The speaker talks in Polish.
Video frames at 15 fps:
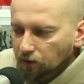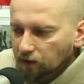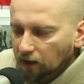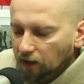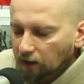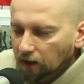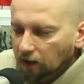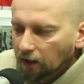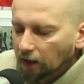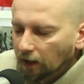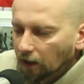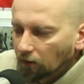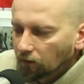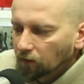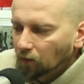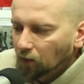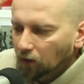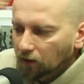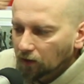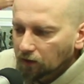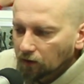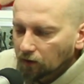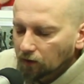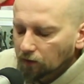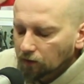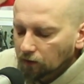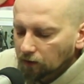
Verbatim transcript: Ostatnie wybory do